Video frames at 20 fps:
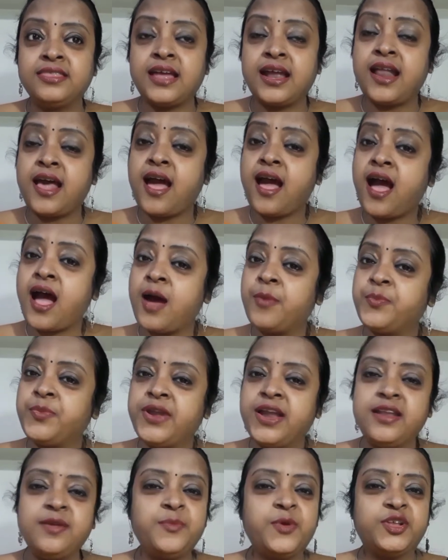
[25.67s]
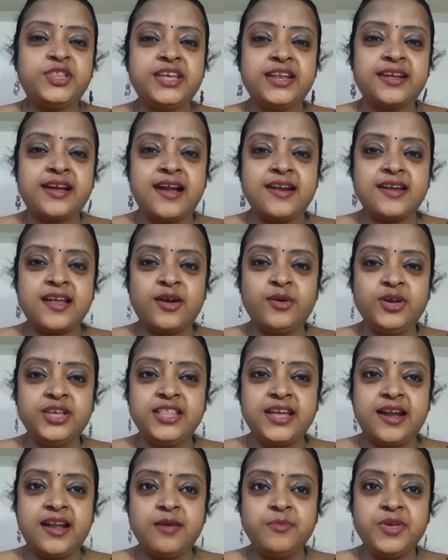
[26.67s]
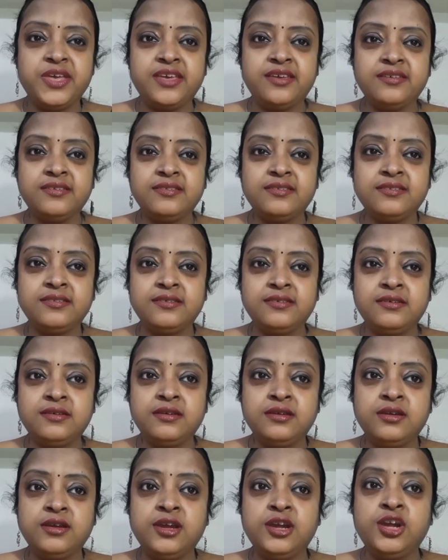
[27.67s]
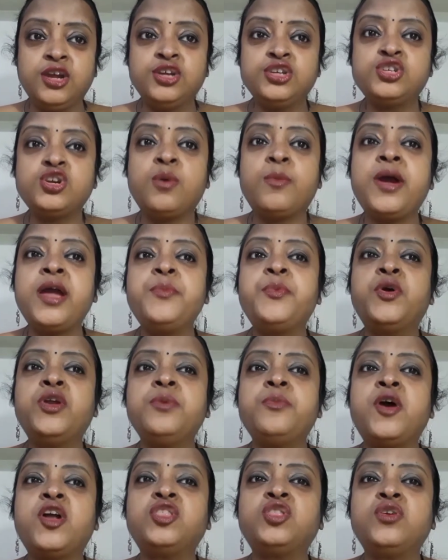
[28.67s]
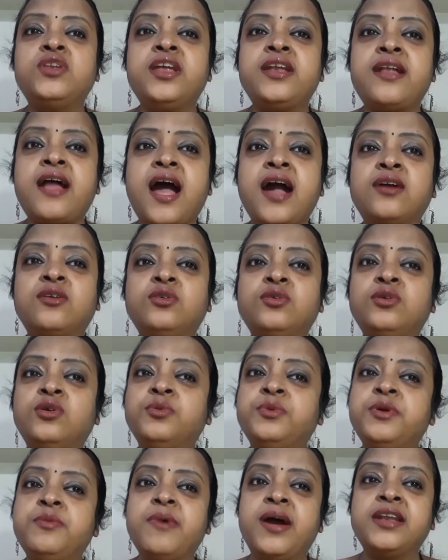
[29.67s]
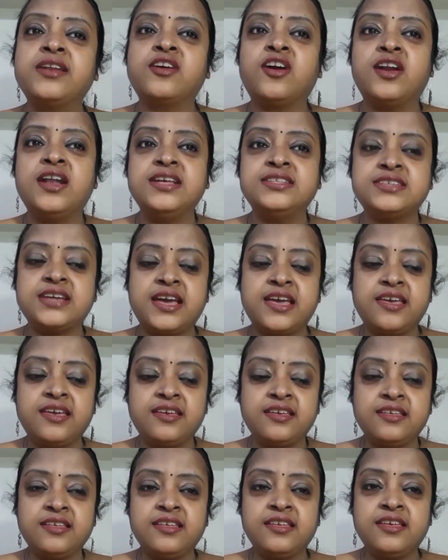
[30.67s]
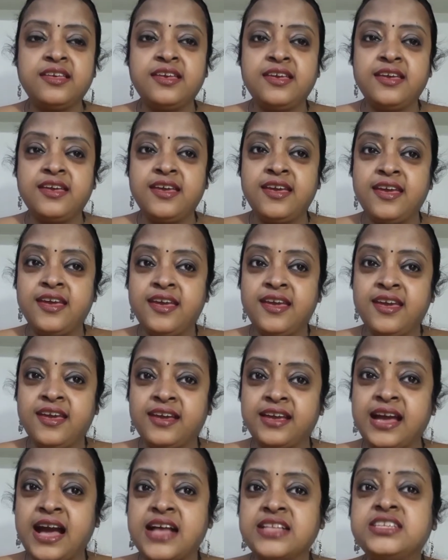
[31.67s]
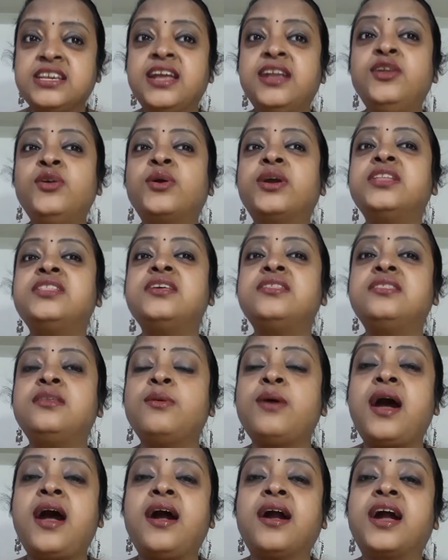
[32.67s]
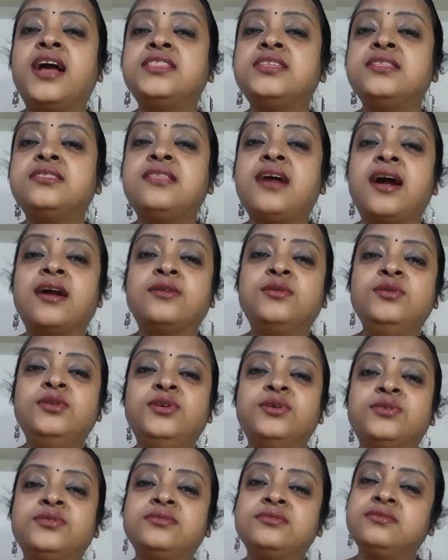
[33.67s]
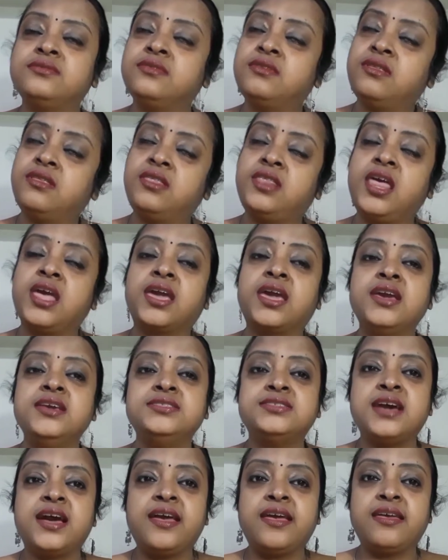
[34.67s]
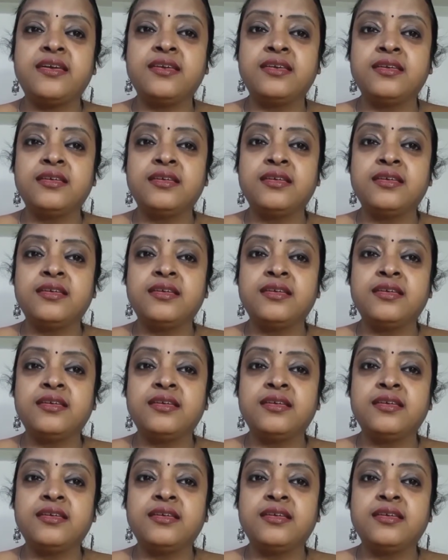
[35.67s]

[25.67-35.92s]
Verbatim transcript: তারা আপনারই পথের কাঁটা হয়ে দাঁড়াবে সময় পরিবর্তনে রাগ ও অভিমান করা যায় কাছের লোকেদের দেওয়া আঘাতের দাগগুলো থেকেই যায়